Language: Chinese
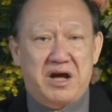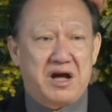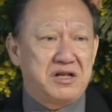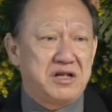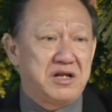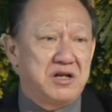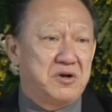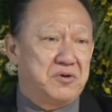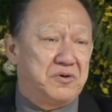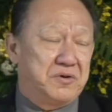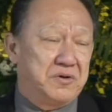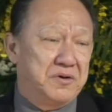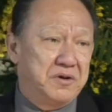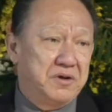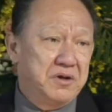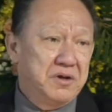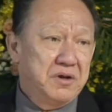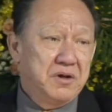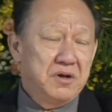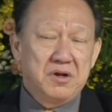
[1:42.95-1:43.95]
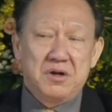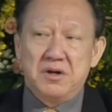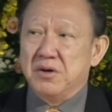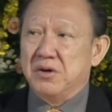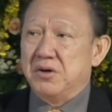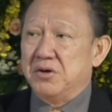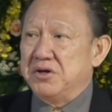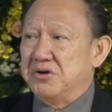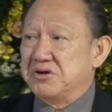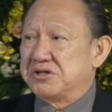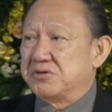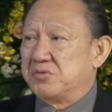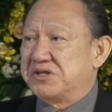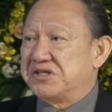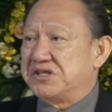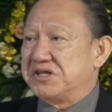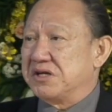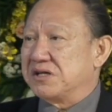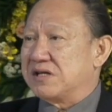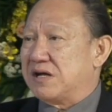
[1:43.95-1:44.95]
Edie 罗。有一次我
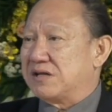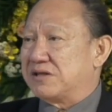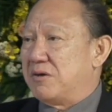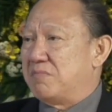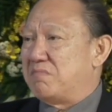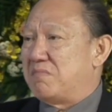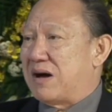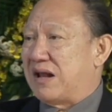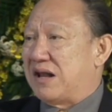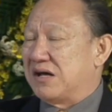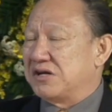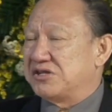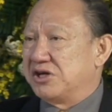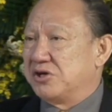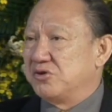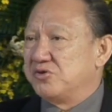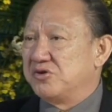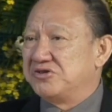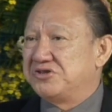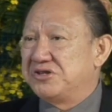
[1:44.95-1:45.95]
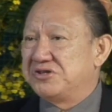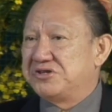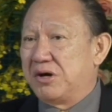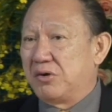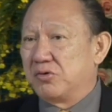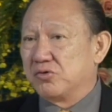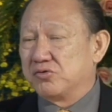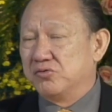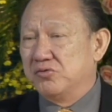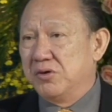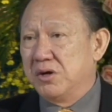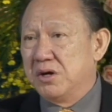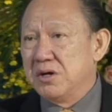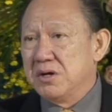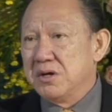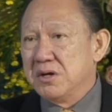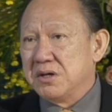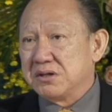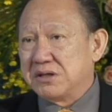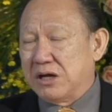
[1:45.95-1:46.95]
请他到马浪神学院去教书，
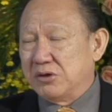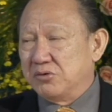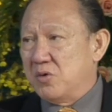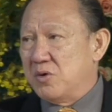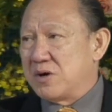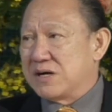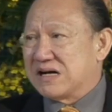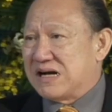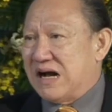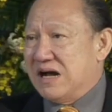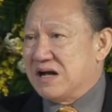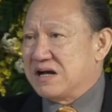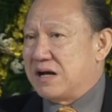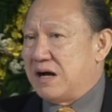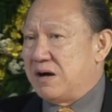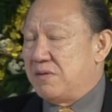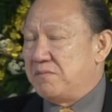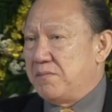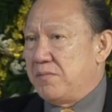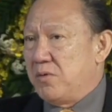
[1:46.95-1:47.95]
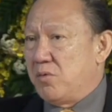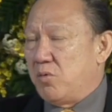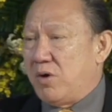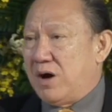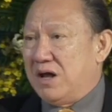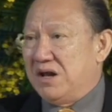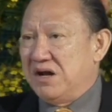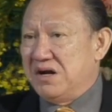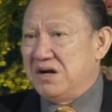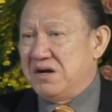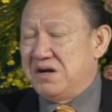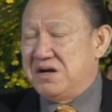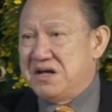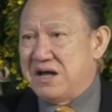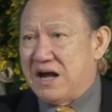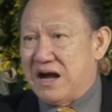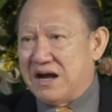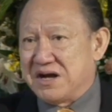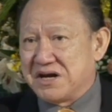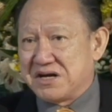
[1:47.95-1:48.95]
他说我刚刚花了
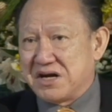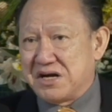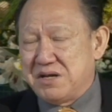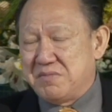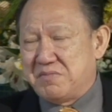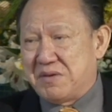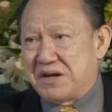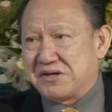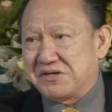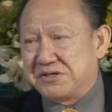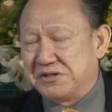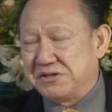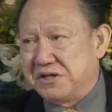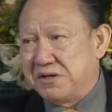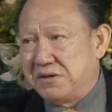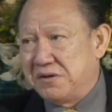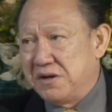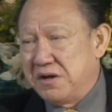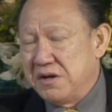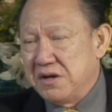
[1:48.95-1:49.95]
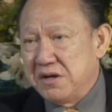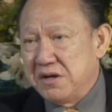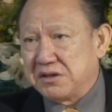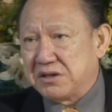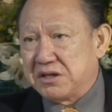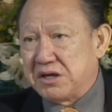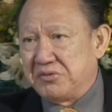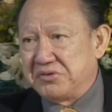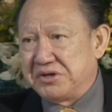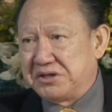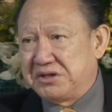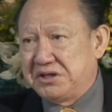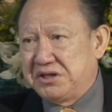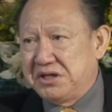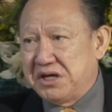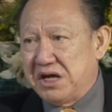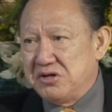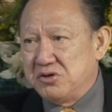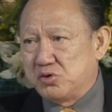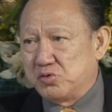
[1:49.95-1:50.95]
两个礼拜的时间，到一个
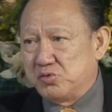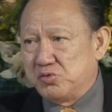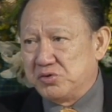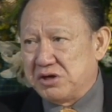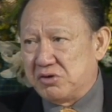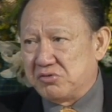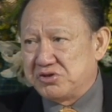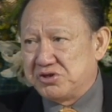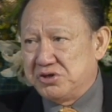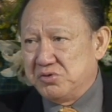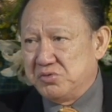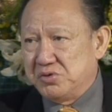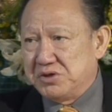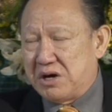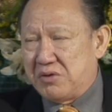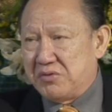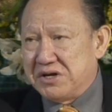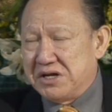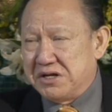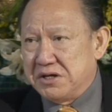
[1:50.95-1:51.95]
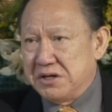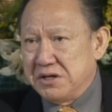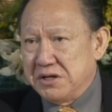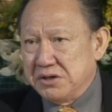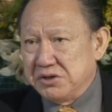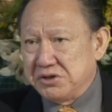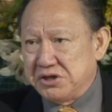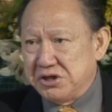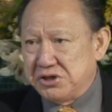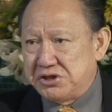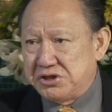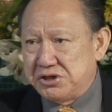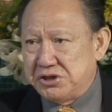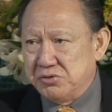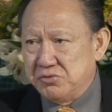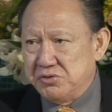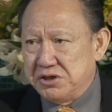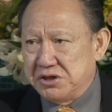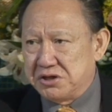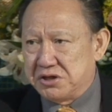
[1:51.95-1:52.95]
天主教修道院去
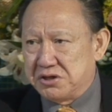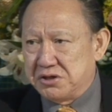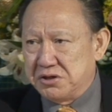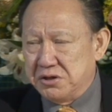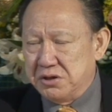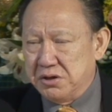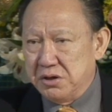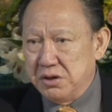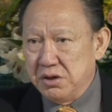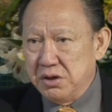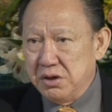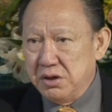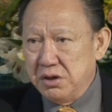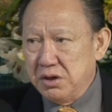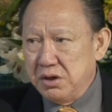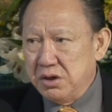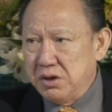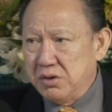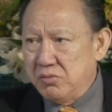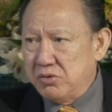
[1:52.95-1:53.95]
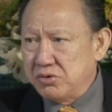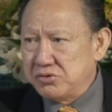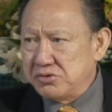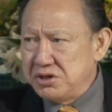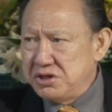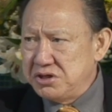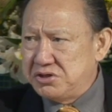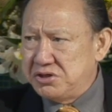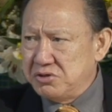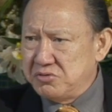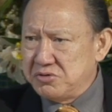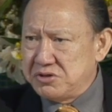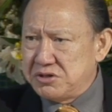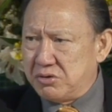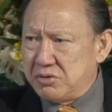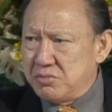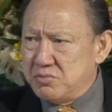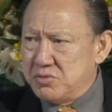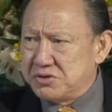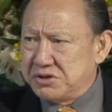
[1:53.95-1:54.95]
修一个课。我说你基督
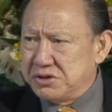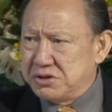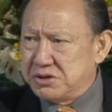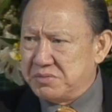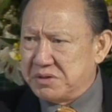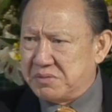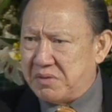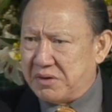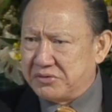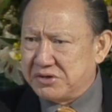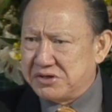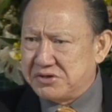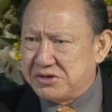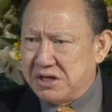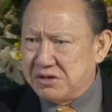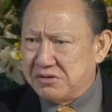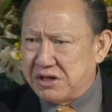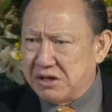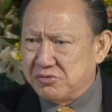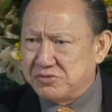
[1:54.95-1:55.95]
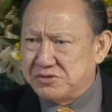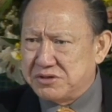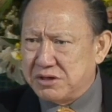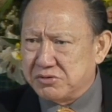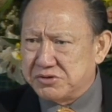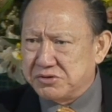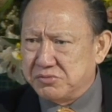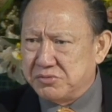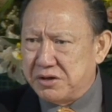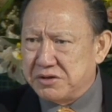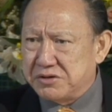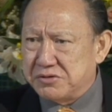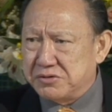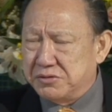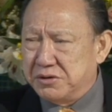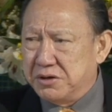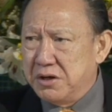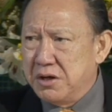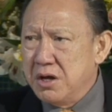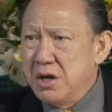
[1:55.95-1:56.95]
教的牧师怎么跑到天天主教修道院去课？
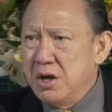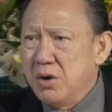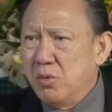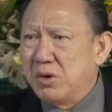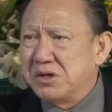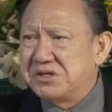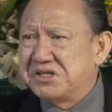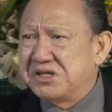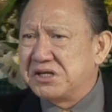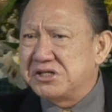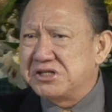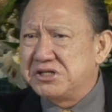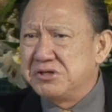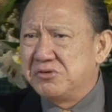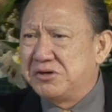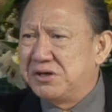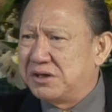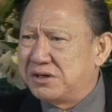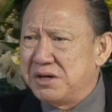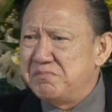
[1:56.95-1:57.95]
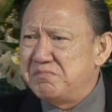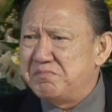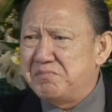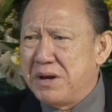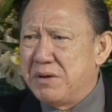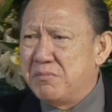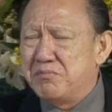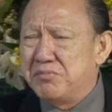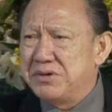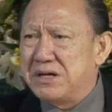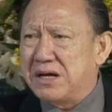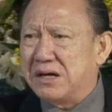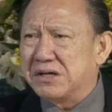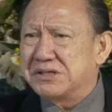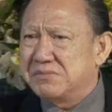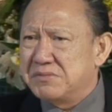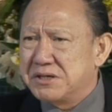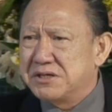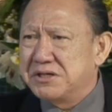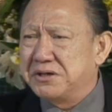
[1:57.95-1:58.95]
我这个修课跟别人不一样，
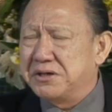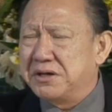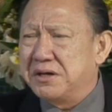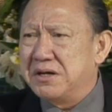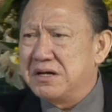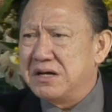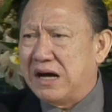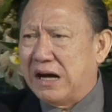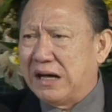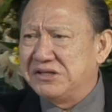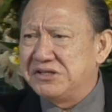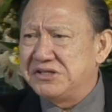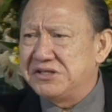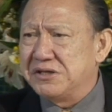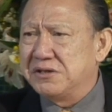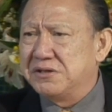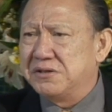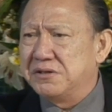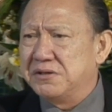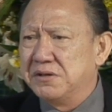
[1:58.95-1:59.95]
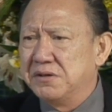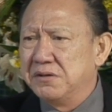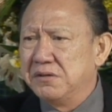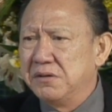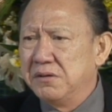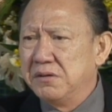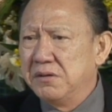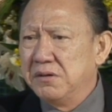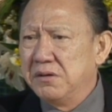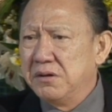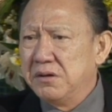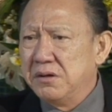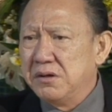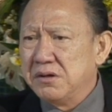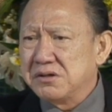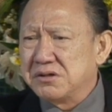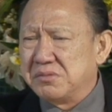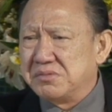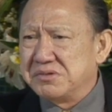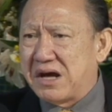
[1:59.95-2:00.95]
什么课呢？安静课。
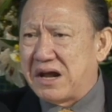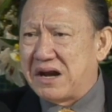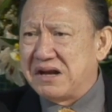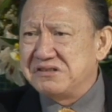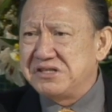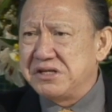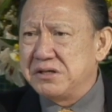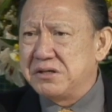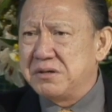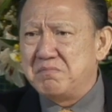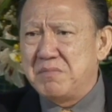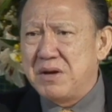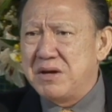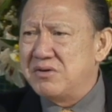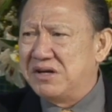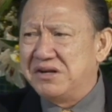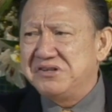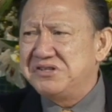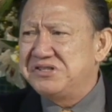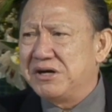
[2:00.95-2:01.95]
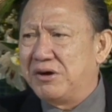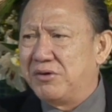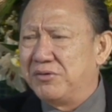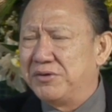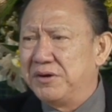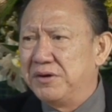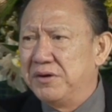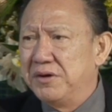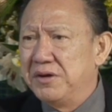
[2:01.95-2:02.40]
什么叫安静课？没有人叫的。